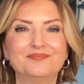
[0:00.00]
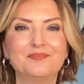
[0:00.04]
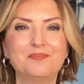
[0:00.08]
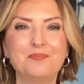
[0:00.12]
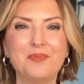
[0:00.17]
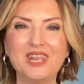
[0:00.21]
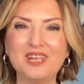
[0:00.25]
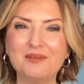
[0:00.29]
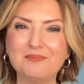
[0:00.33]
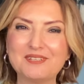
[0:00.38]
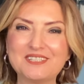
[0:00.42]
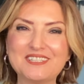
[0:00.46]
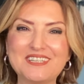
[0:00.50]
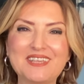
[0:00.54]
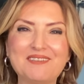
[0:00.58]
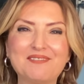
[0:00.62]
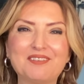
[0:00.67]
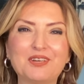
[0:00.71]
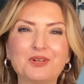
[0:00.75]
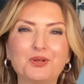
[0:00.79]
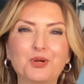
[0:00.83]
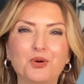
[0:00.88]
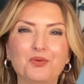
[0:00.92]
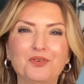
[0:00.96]
Merhaba
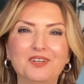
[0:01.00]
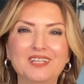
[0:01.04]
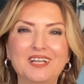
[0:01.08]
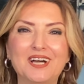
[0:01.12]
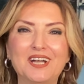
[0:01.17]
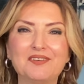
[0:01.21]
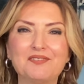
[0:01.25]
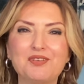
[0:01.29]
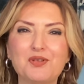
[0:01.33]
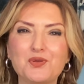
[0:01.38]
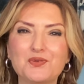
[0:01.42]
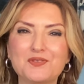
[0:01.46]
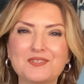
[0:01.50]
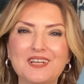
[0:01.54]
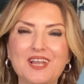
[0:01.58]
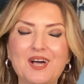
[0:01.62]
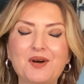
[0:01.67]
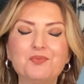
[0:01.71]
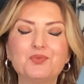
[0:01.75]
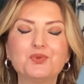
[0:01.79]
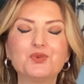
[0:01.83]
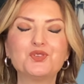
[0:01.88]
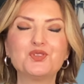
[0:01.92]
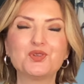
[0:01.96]
sevgili kovalar ve
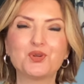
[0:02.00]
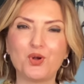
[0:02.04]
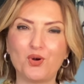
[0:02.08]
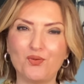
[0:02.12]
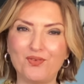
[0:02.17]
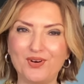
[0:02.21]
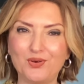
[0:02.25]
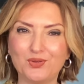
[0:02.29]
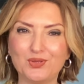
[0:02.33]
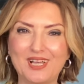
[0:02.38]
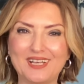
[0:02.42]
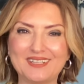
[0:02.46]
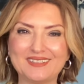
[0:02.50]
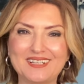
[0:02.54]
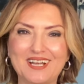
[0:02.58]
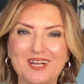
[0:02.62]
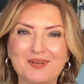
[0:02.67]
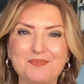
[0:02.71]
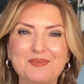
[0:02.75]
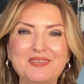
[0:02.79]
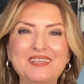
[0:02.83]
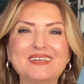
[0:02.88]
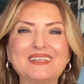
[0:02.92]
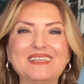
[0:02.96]
yükselen burcu kova olanlar
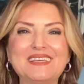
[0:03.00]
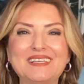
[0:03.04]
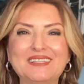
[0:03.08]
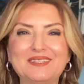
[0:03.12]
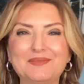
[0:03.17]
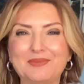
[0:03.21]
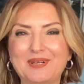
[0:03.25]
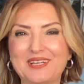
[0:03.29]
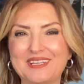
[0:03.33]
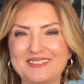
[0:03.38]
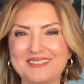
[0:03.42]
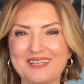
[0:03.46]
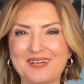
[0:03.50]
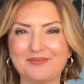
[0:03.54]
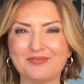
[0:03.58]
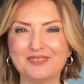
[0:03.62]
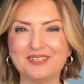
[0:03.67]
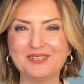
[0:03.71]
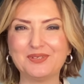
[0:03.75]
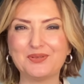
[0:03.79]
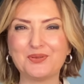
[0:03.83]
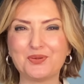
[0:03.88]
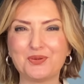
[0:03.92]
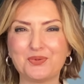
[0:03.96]
1-7 Mayıs
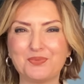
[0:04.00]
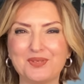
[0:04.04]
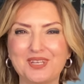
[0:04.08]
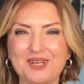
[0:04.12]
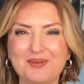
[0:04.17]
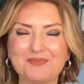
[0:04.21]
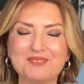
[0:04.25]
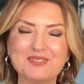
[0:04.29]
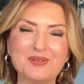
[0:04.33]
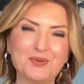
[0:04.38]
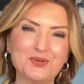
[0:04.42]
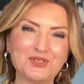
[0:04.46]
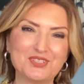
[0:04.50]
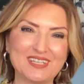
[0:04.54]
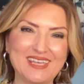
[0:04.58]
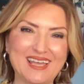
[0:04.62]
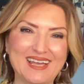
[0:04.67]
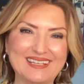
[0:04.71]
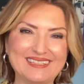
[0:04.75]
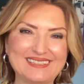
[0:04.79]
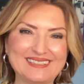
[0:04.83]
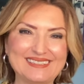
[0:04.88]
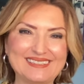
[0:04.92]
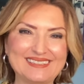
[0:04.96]
haftalık yorumlarımıza hoş
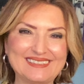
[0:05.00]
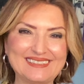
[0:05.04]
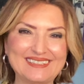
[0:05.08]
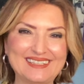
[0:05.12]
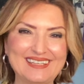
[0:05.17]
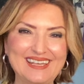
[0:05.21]
geldiniz.